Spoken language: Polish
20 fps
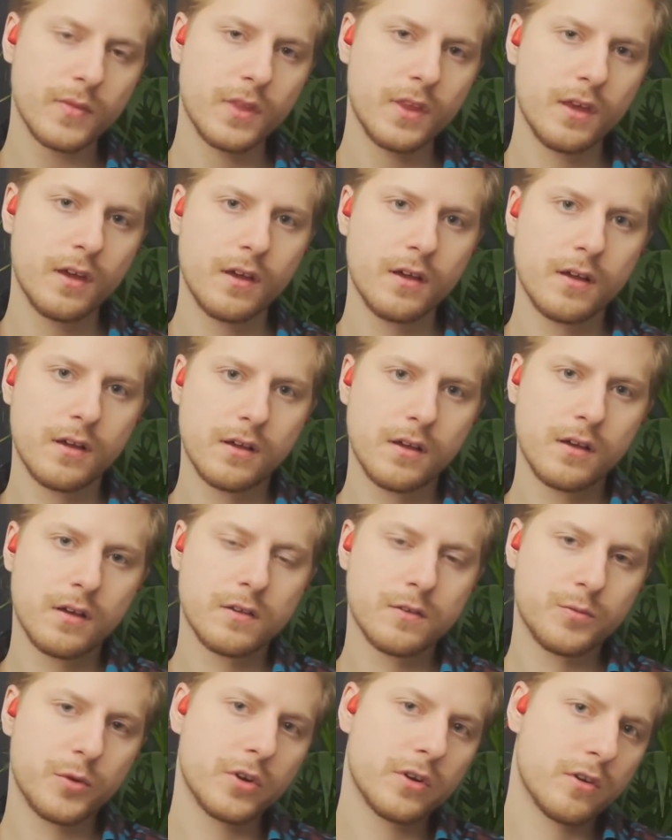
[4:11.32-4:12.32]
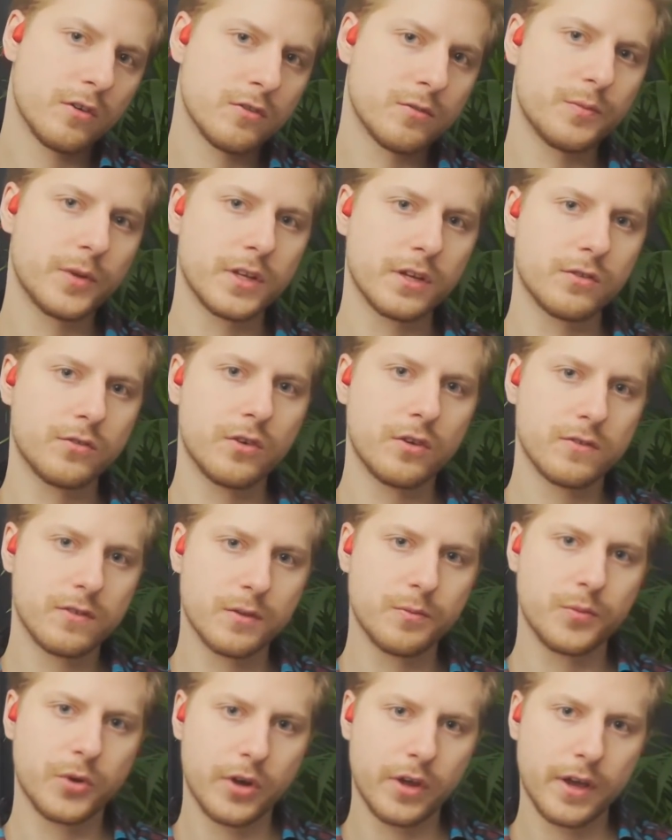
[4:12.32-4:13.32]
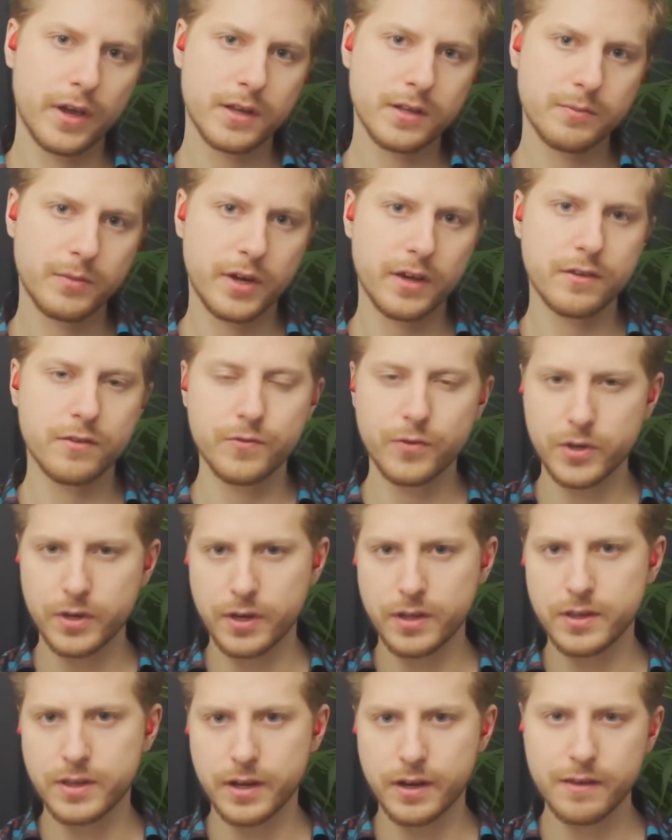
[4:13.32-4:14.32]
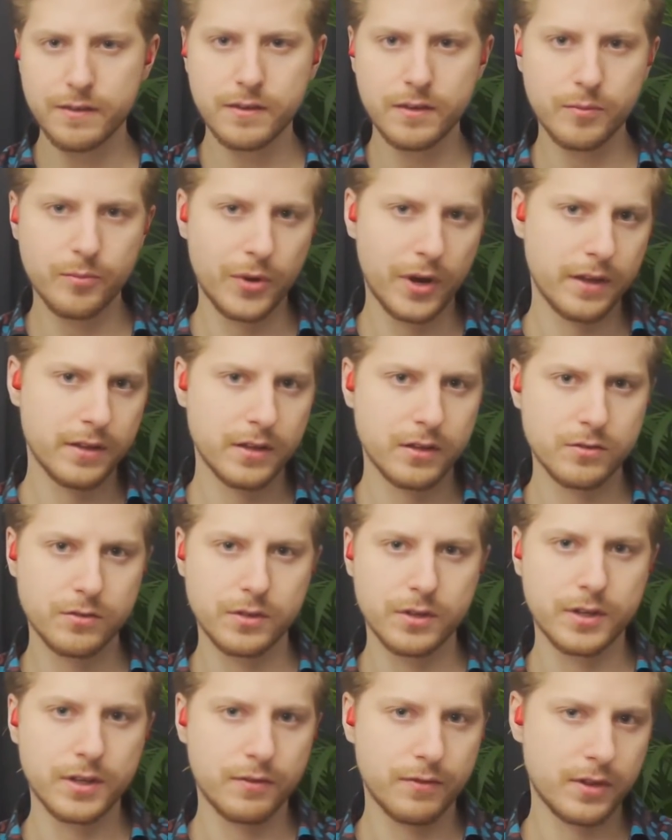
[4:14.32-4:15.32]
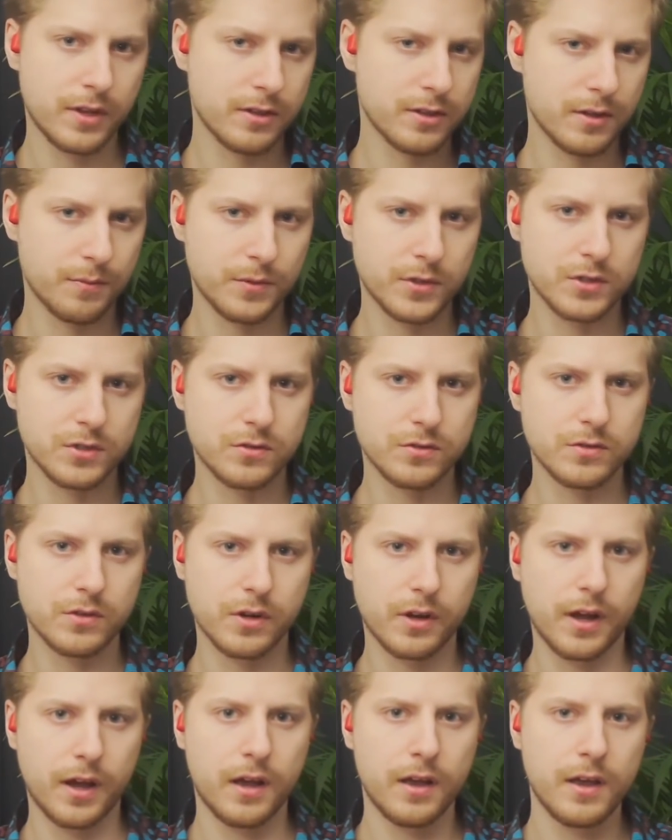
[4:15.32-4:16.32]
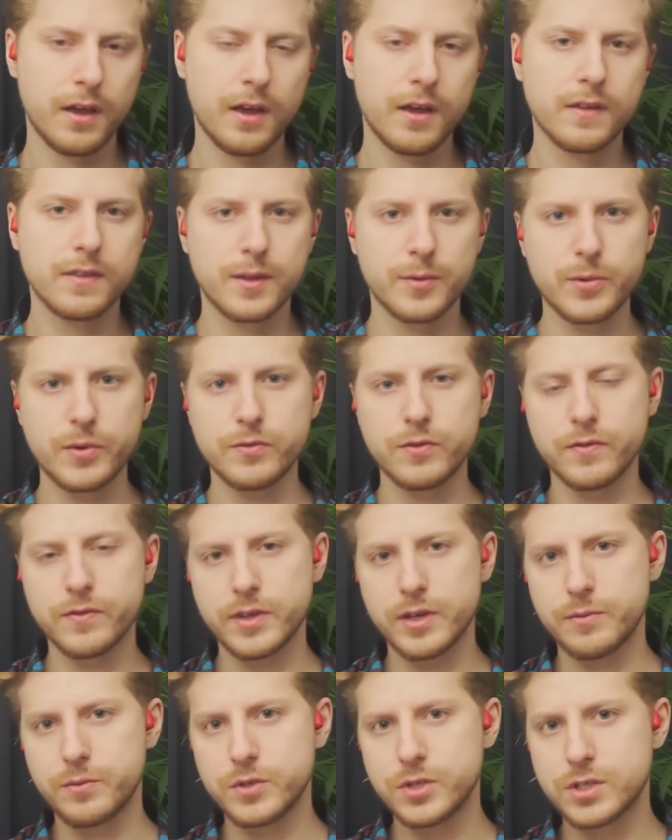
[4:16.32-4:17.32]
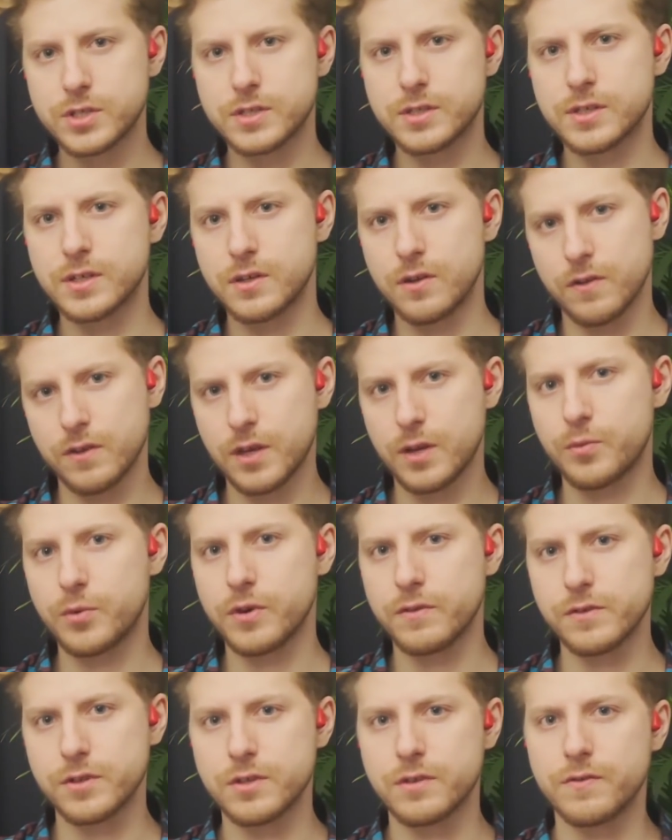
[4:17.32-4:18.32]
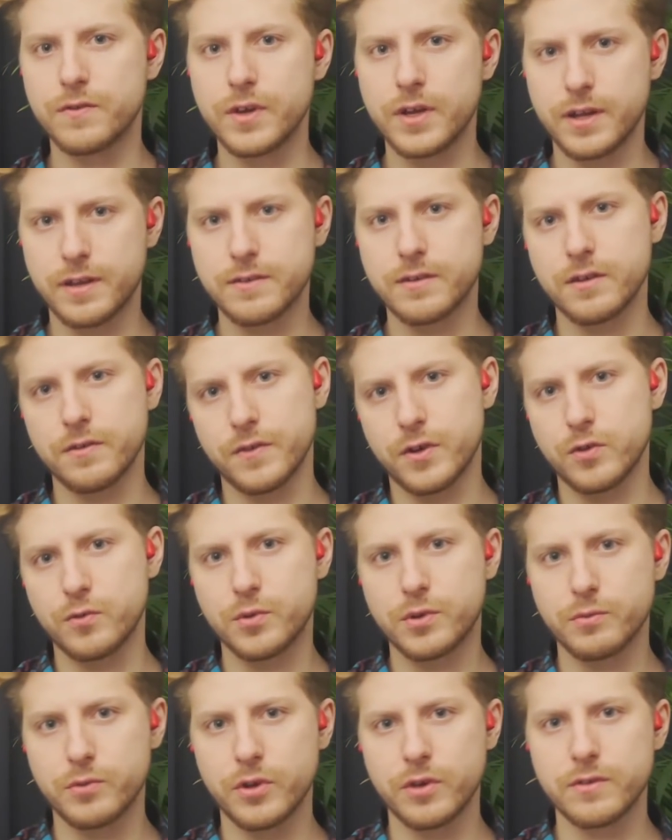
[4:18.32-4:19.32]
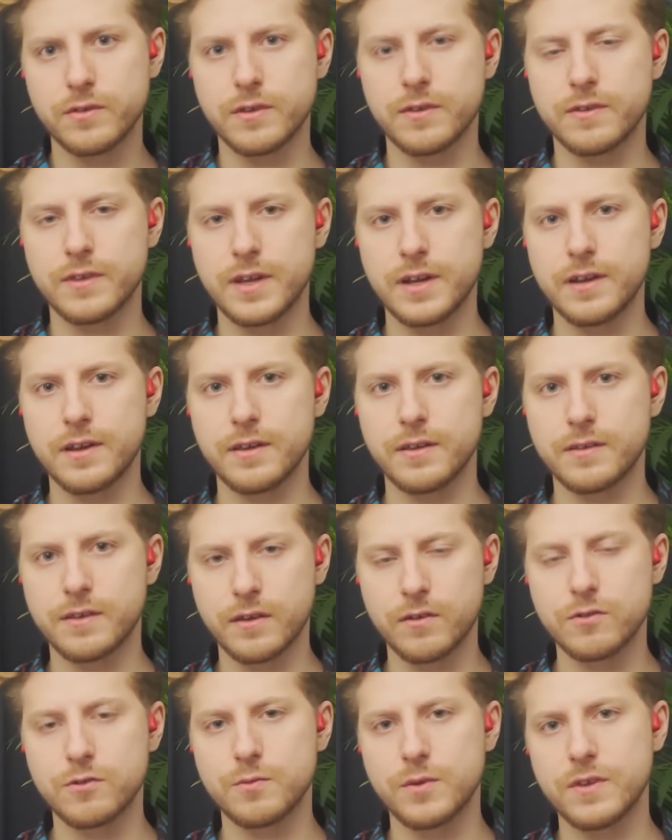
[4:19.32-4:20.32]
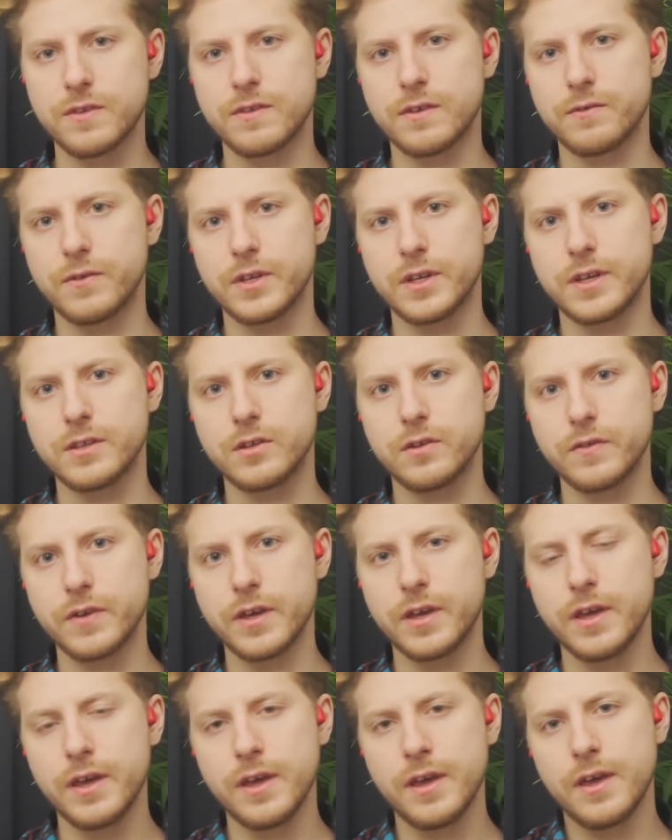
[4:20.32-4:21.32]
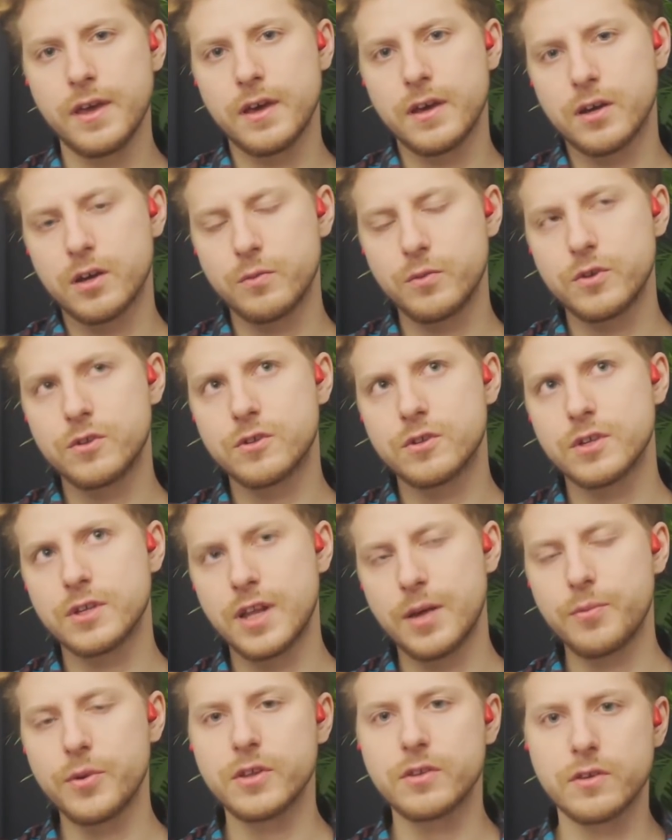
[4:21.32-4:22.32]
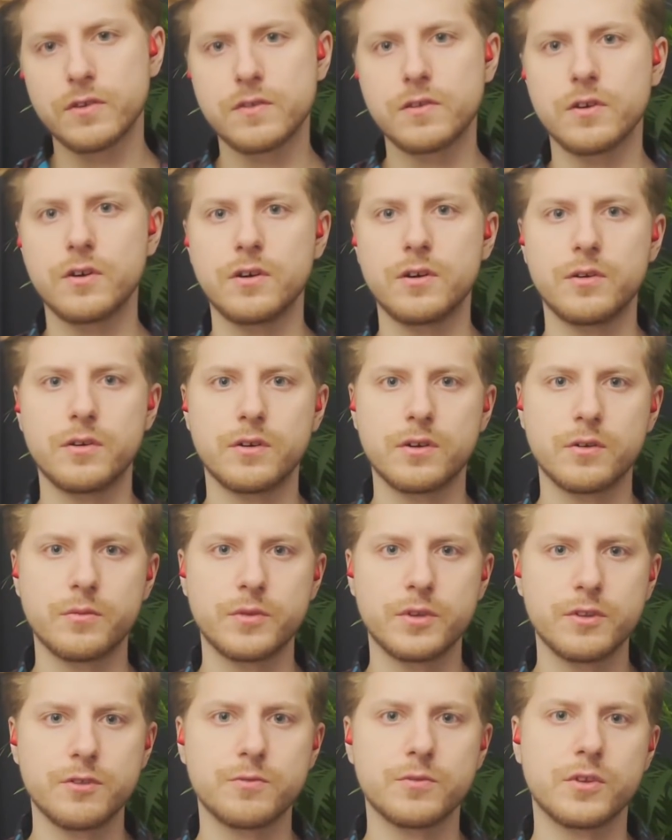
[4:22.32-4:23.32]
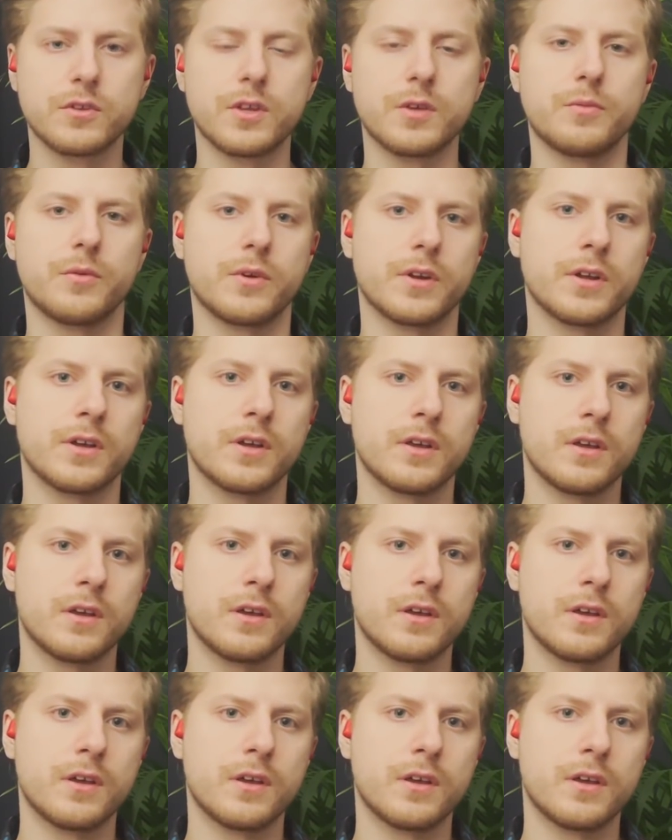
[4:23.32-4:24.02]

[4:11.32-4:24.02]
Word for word: Okej. Okay. Sporo osób atakujących okay. projekt ma swoje interesy i plany, których nie widać na pierwszy rzut oka. Na pewno w najbliższych tygodniach pojawi się wiele serwerów próbujących znale- zająć miejsce kwadratowej, robić lepiej to, co robiliśmy do tej pory.